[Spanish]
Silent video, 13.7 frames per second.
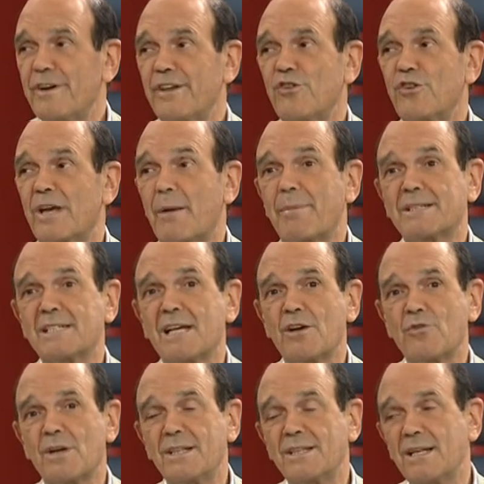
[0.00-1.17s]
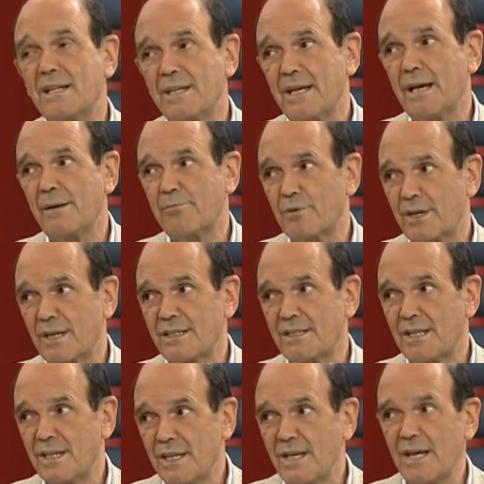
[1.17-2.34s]
de lo que ha pasado durante el día es porque
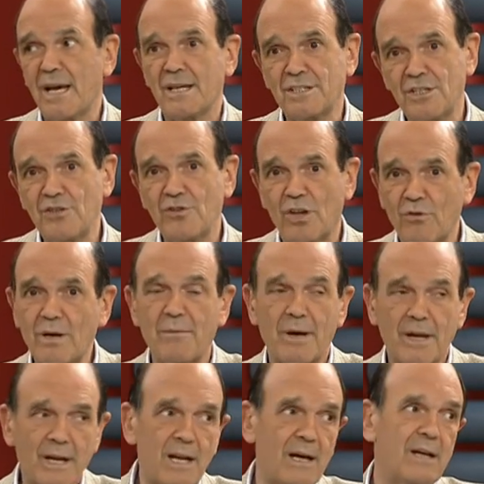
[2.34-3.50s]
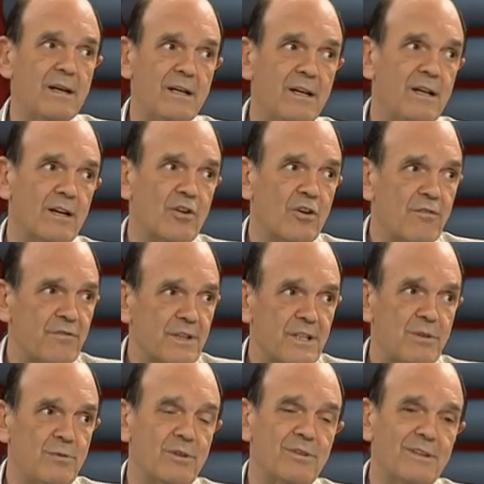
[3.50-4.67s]
ese día ha sido de alguna manera conflictivo